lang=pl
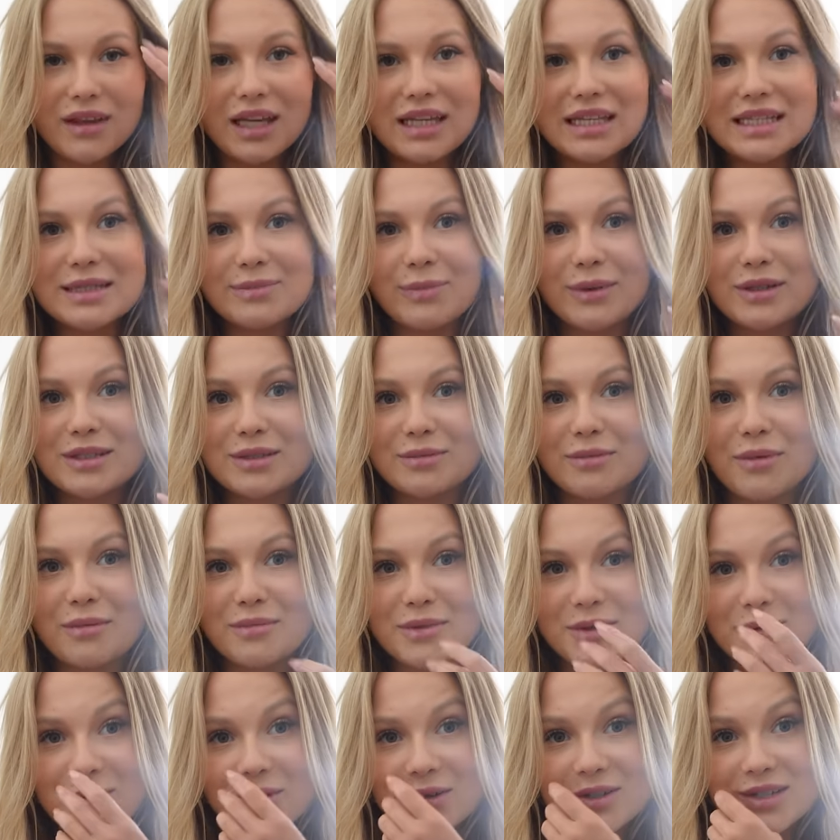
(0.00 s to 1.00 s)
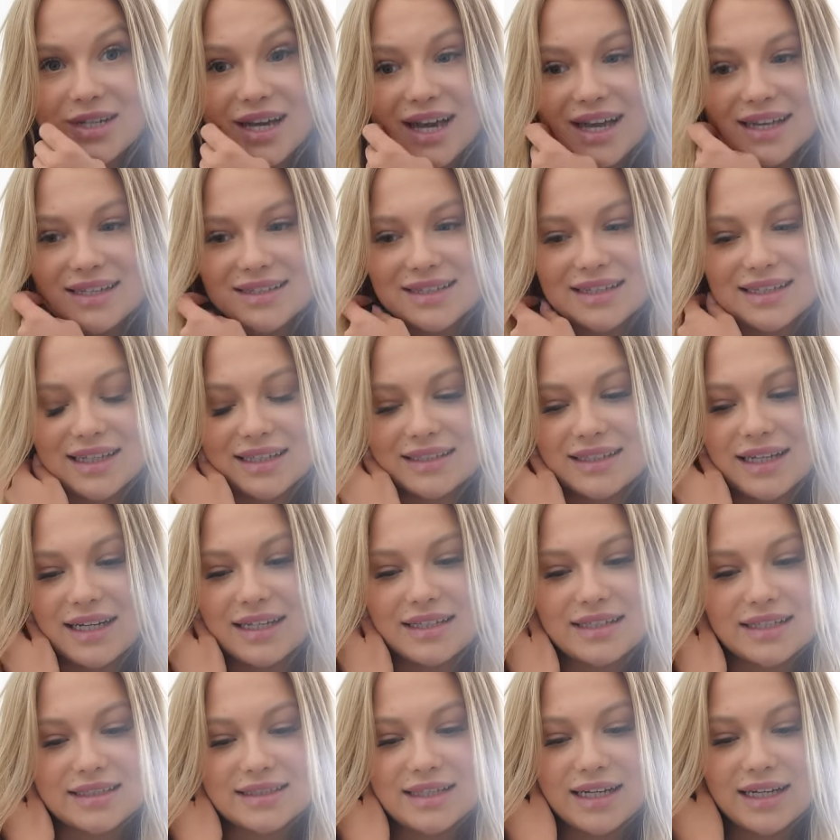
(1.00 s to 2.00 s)
i spędzimy miło czas i tak
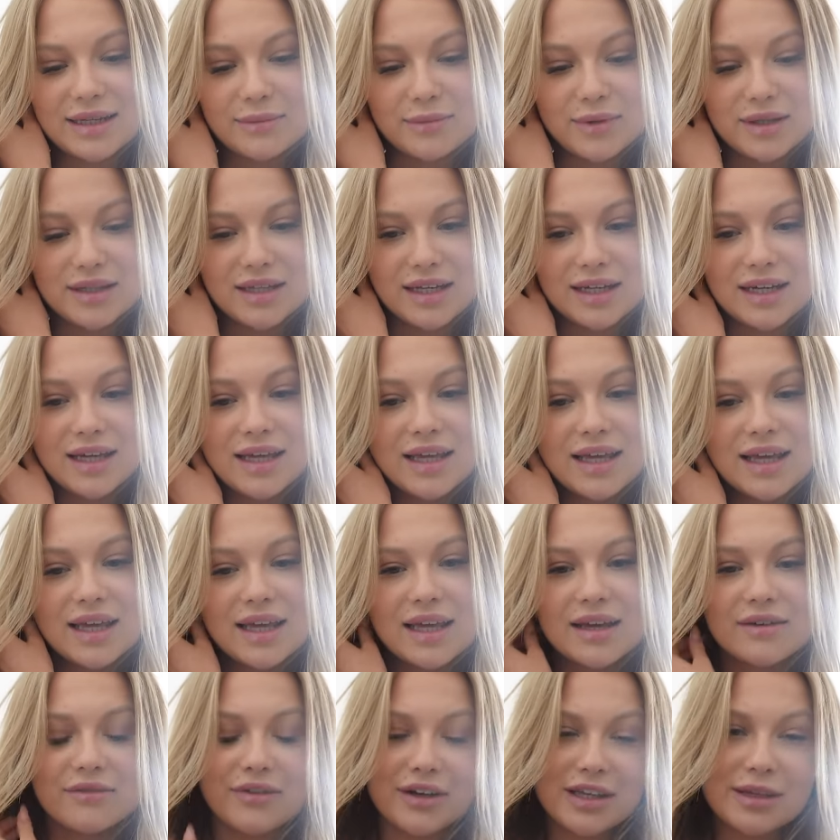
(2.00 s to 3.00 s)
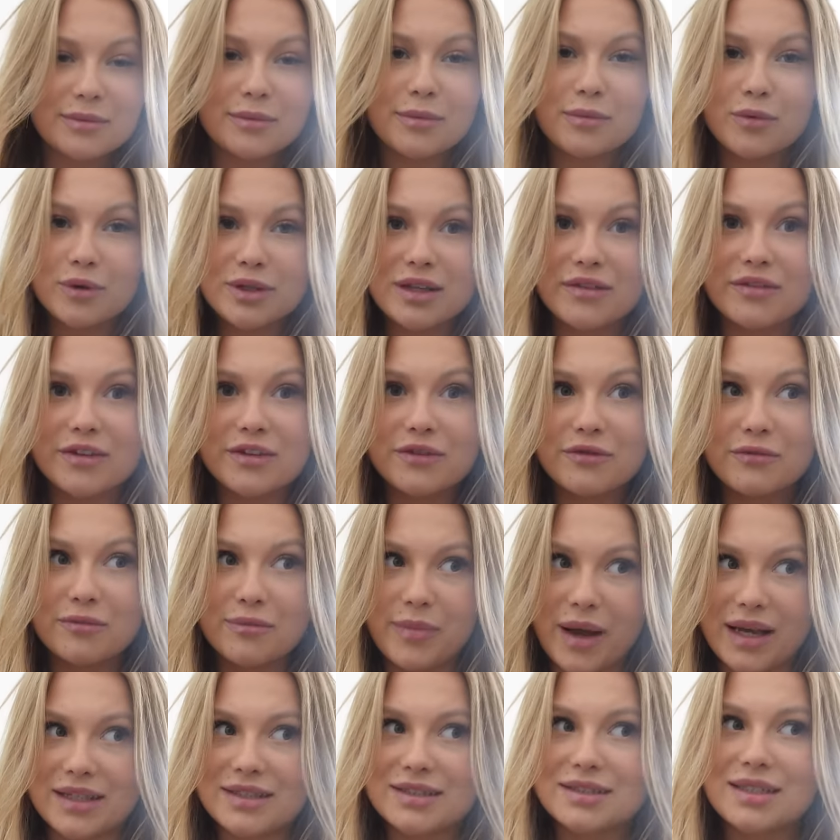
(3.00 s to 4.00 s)
dalej, i tak dalej, bo jednak fajnie by było nawet
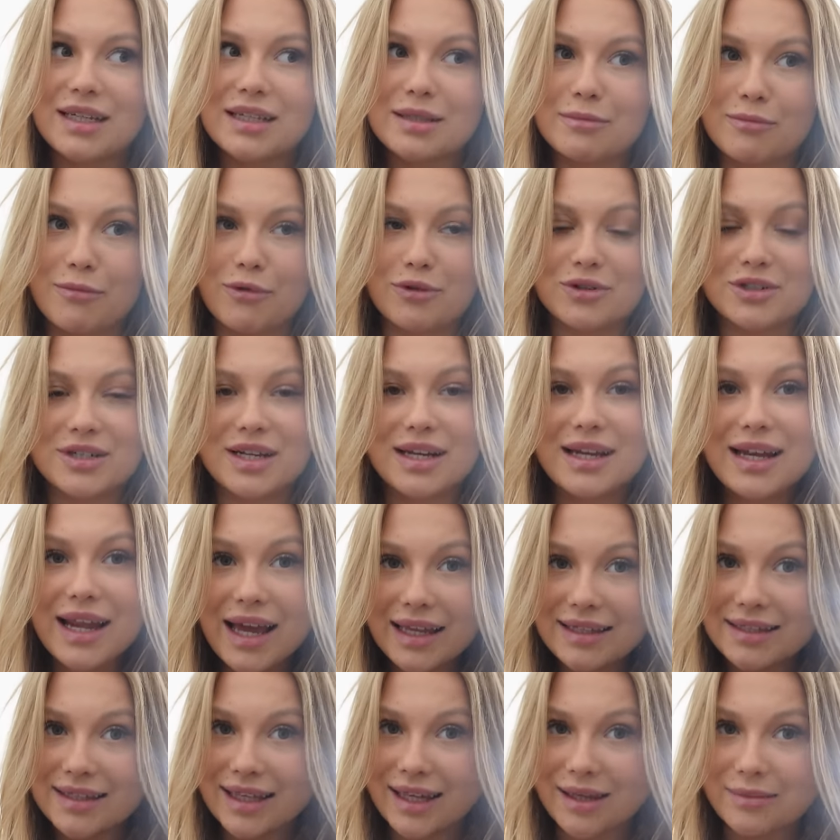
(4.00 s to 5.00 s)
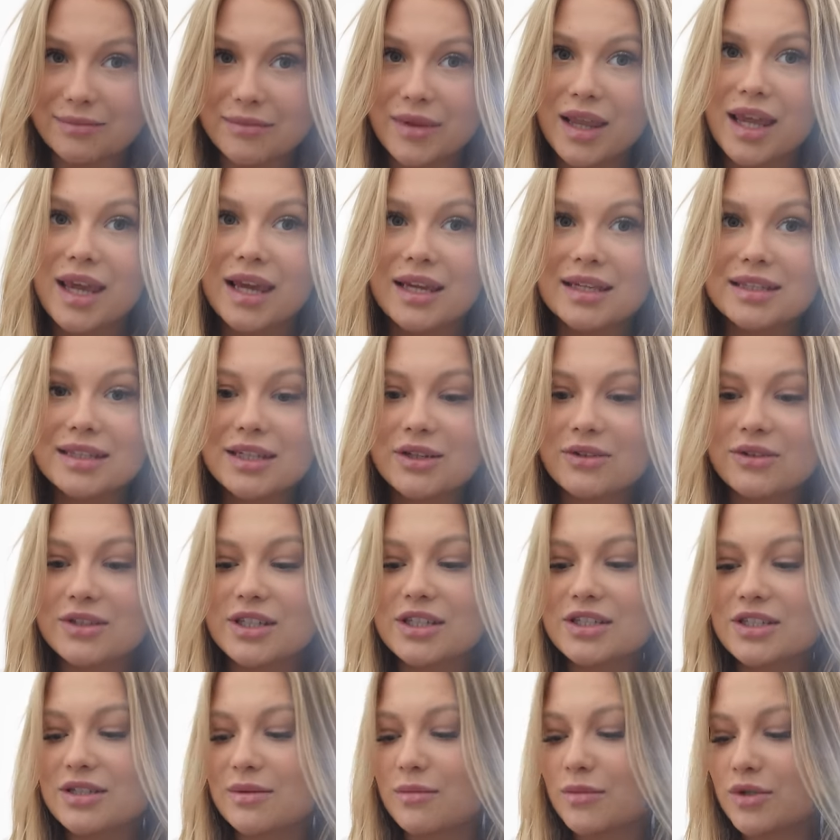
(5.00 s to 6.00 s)
wpaść nad morze latem.
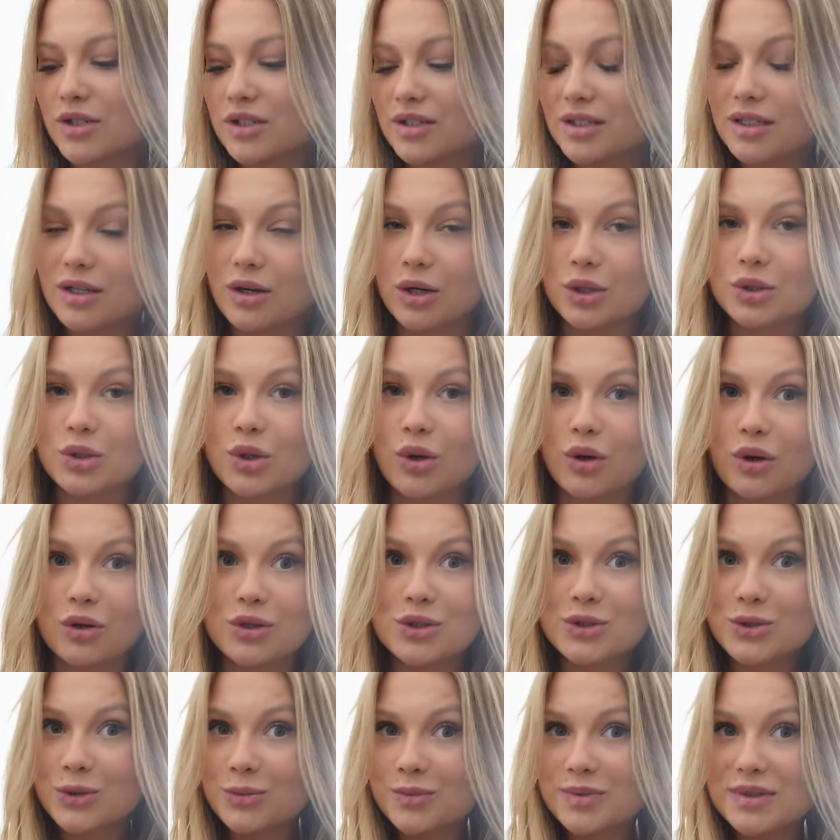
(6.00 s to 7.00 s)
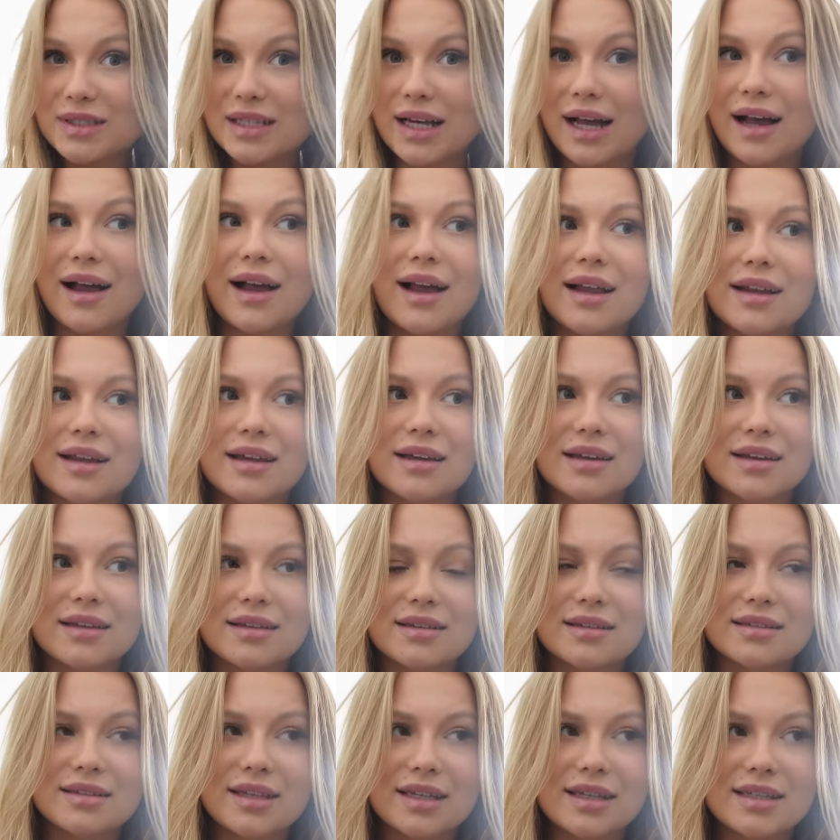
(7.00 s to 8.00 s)
Niekoniecznie może tylko do Słupska,
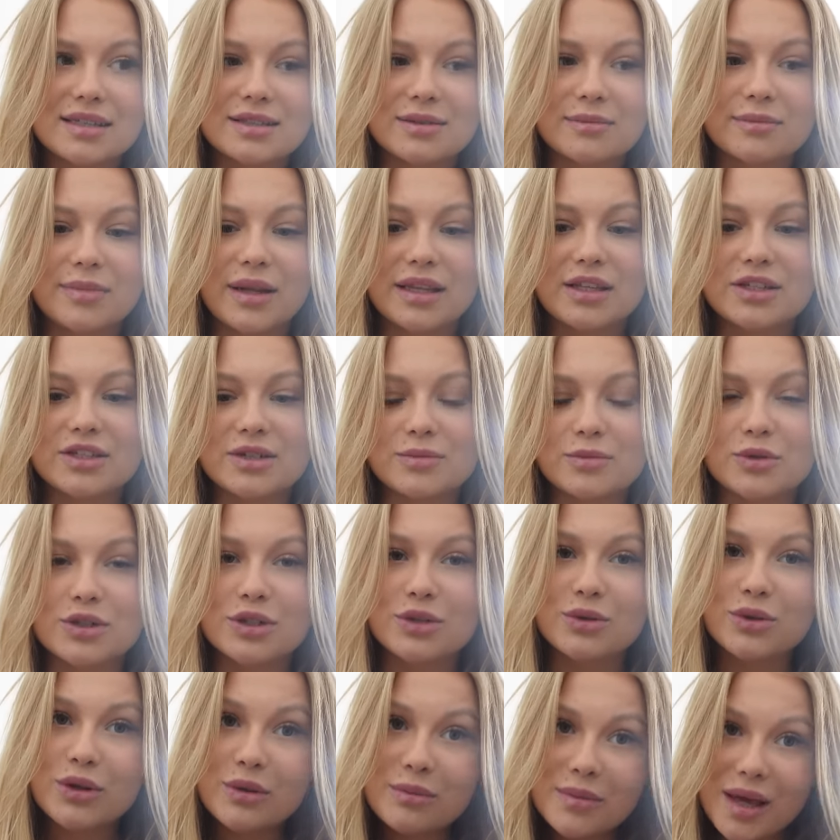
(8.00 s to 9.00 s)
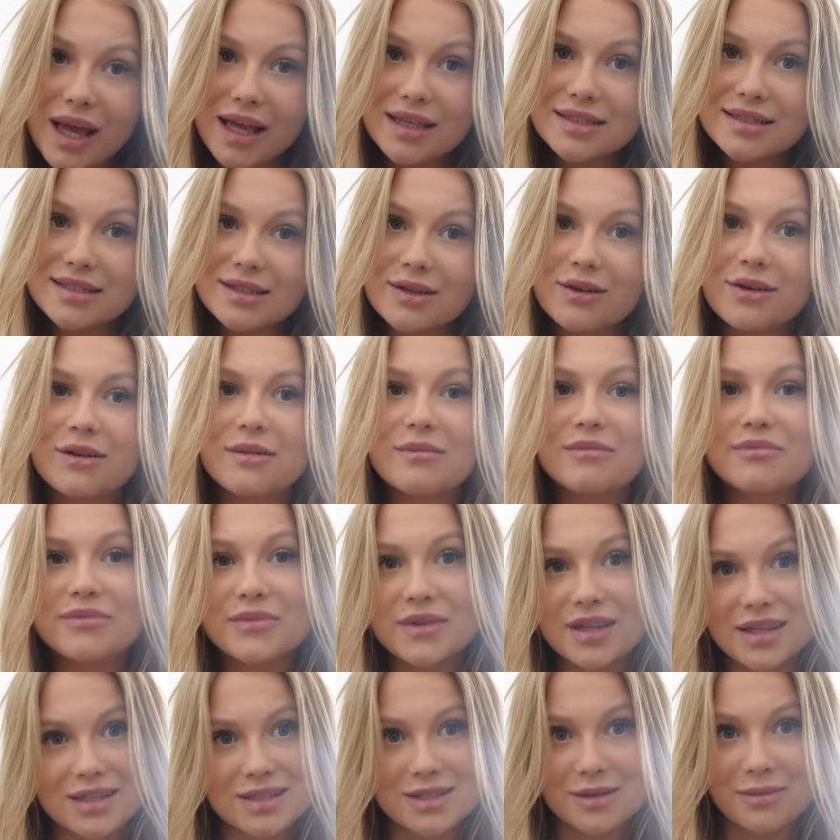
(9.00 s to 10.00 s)
ale takie są plany, że może Trójmiasto,
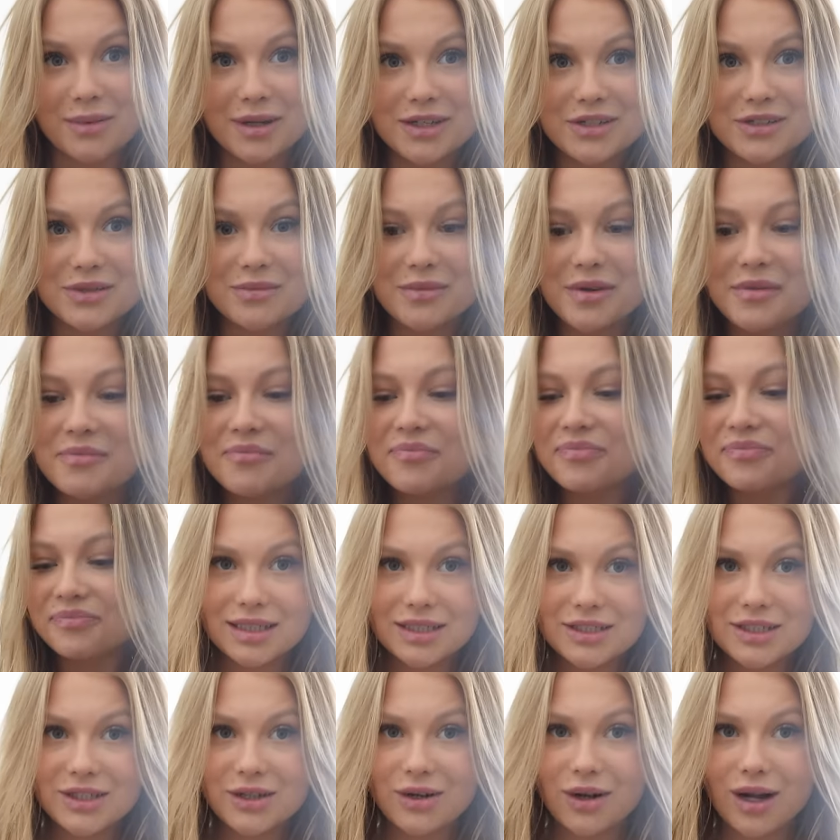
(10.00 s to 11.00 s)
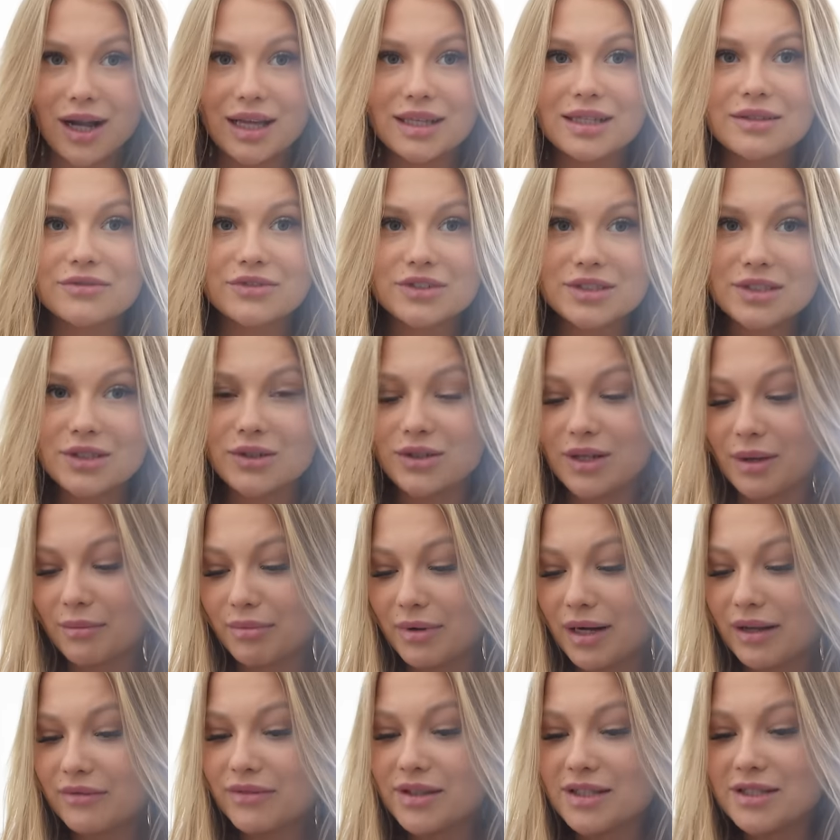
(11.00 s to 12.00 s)
zobaczymy. Także kochani, wszystko
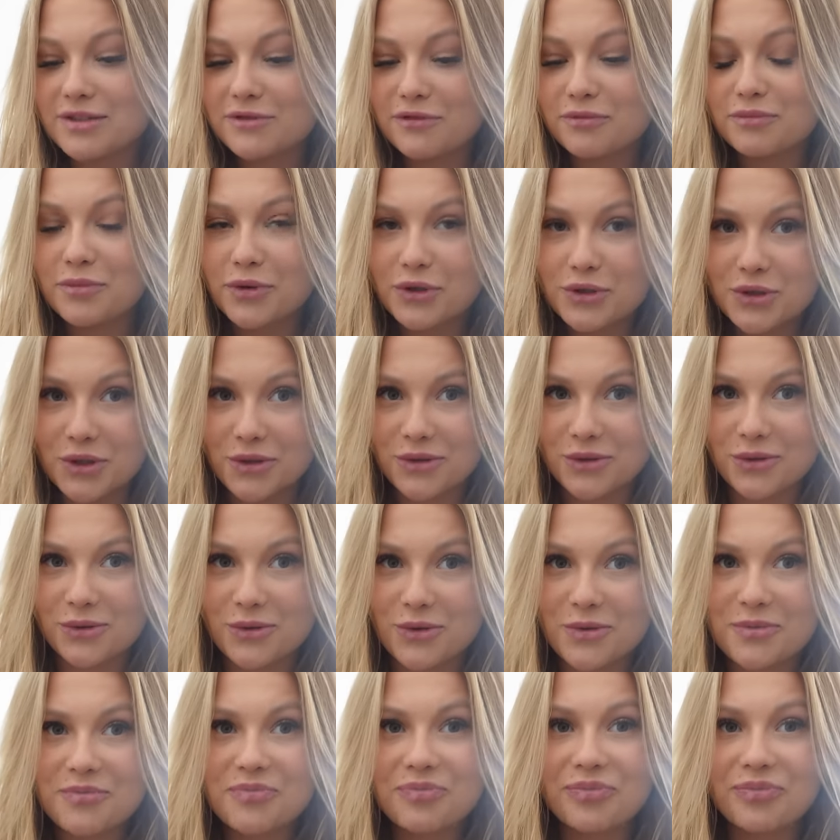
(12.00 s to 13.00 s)
naprawdę jest w porządku.